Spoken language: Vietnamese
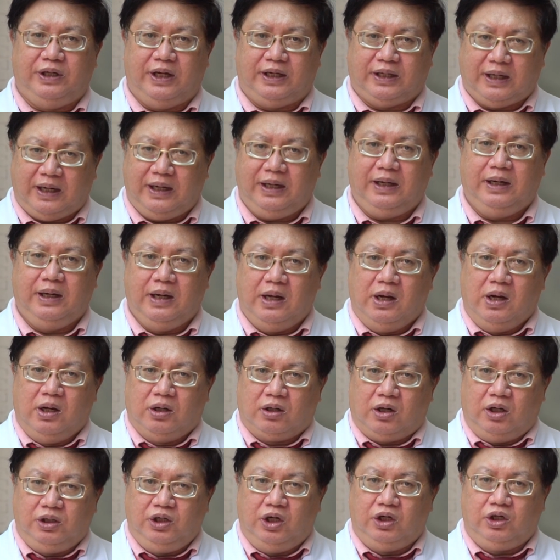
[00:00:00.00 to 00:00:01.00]
quý vị thấy
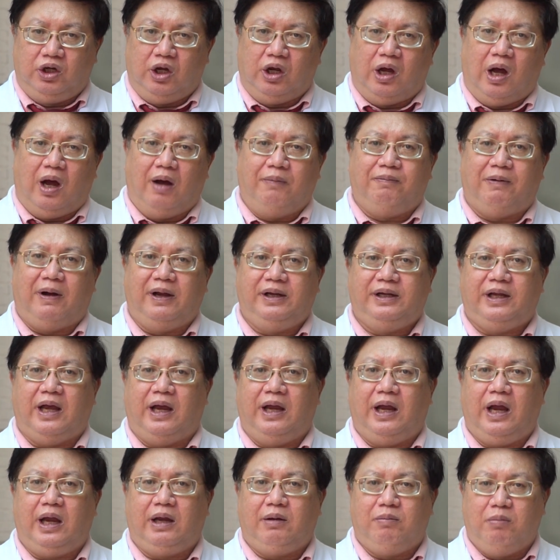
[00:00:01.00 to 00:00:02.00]
có những trường hợp phải
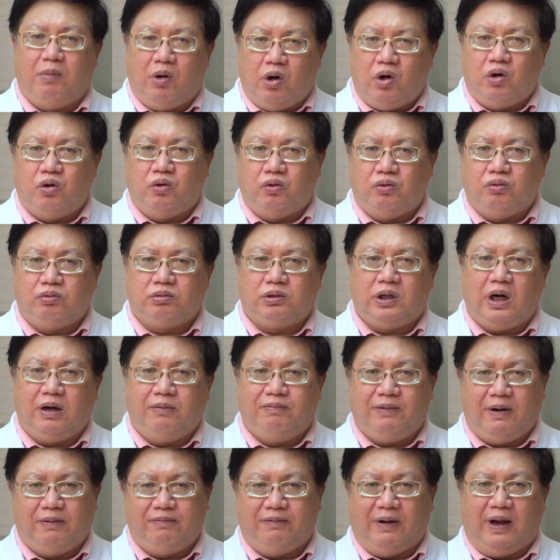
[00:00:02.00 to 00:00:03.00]
chạy ECMO
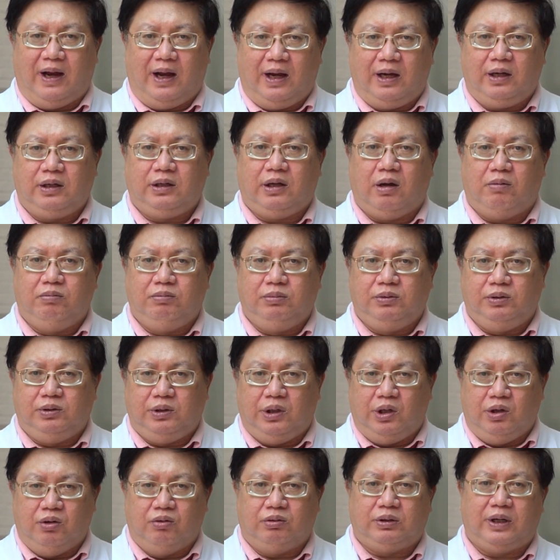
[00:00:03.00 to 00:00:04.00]
rất vất vả trong
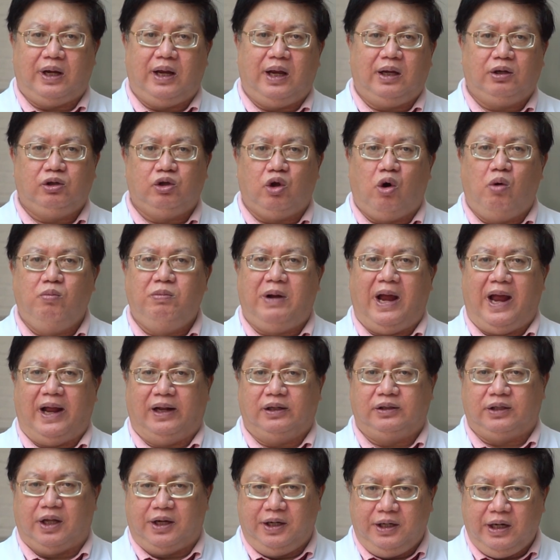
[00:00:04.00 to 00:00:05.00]
nhiều tháng, tốn
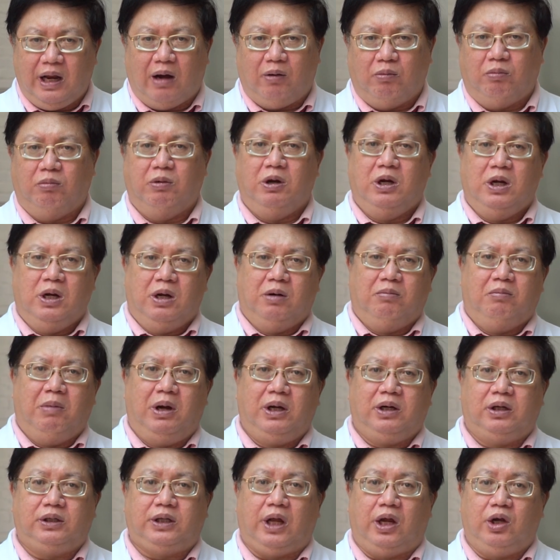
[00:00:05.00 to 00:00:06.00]
hàng tỷ đồng
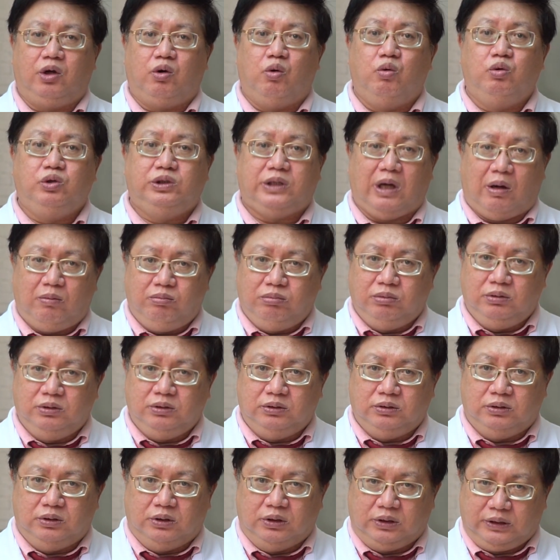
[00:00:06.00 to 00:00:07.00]
mới có thể cứu sống
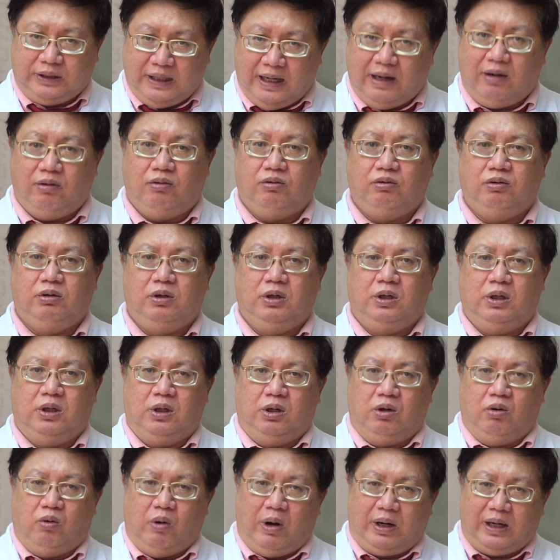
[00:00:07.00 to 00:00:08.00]
được cháu.
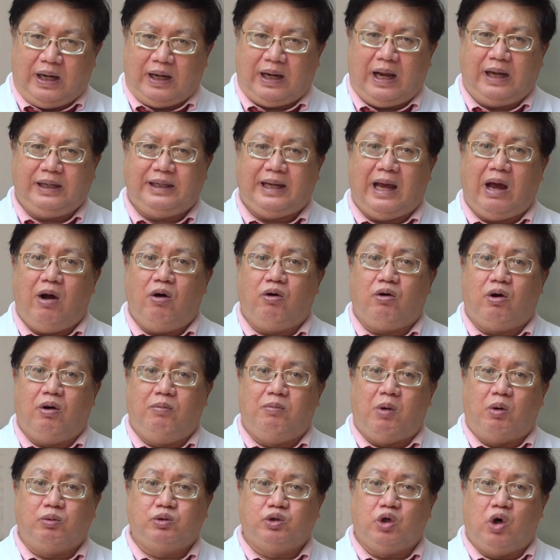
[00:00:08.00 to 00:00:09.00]
Hoặc là các cháu có
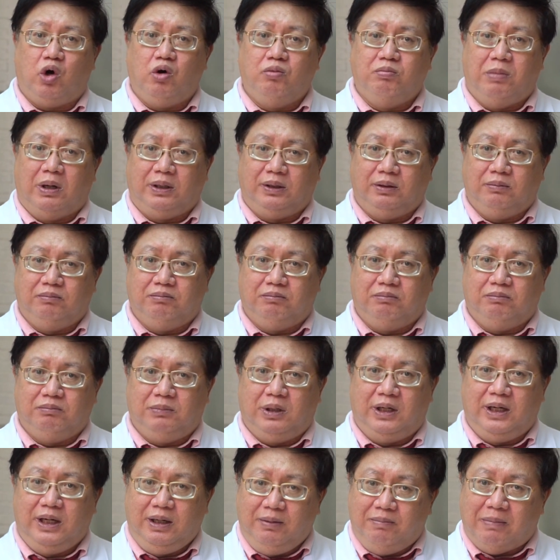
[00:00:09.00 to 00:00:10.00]
một số bệnh
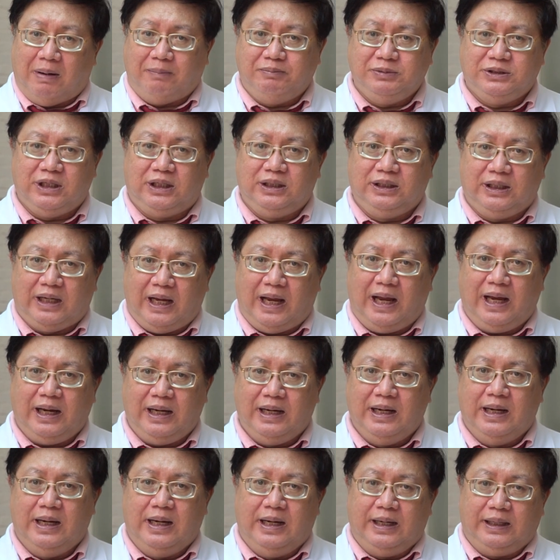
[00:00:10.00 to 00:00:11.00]
lý bẩm sinh khác,
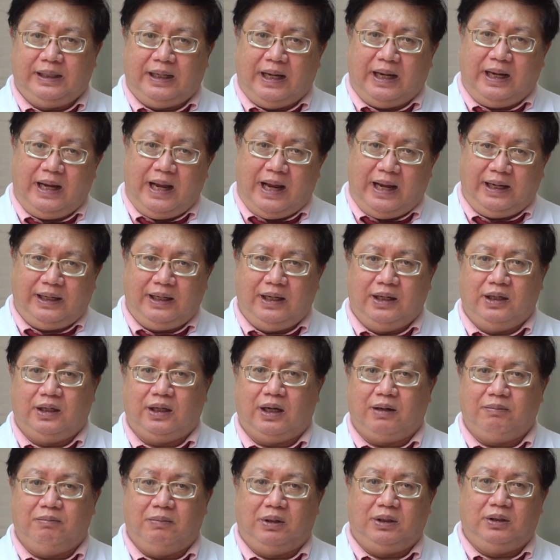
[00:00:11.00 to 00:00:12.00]
chẳng hạn như
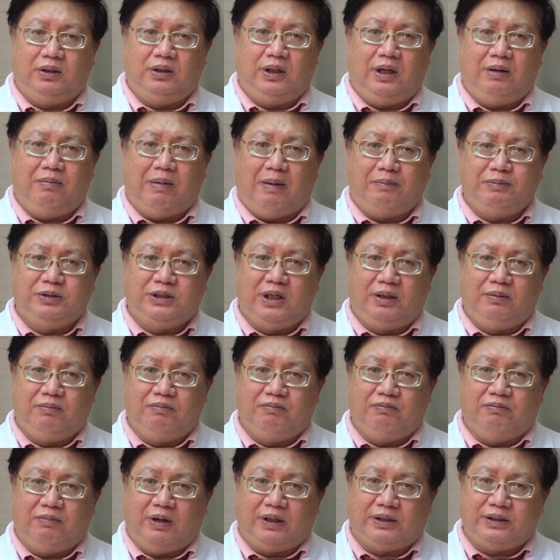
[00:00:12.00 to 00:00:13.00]
các bệnh lý bẩm
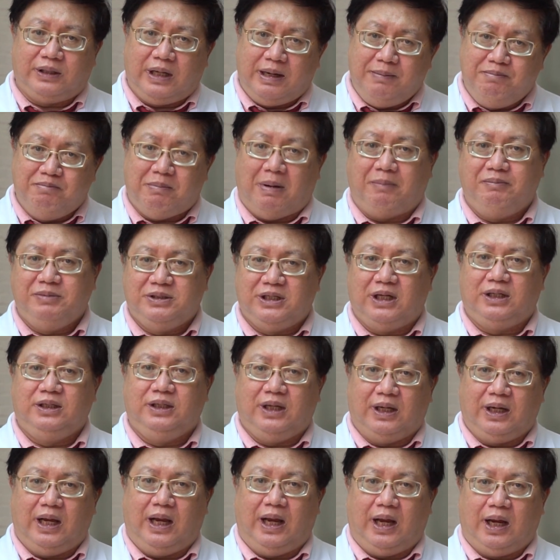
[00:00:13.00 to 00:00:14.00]
sinh về tim bẩm sinh
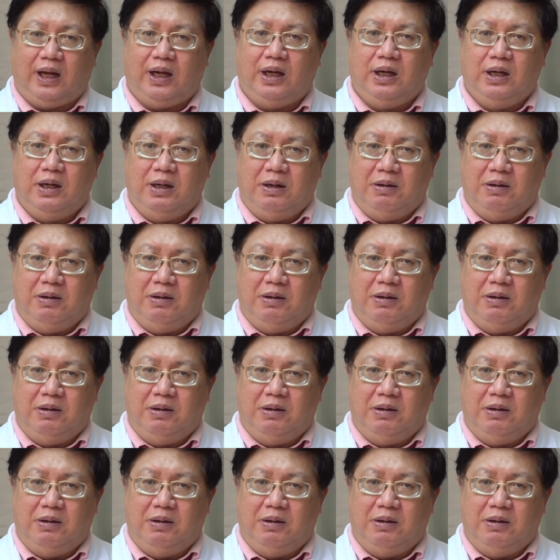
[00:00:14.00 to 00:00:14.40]
chẳng hạn,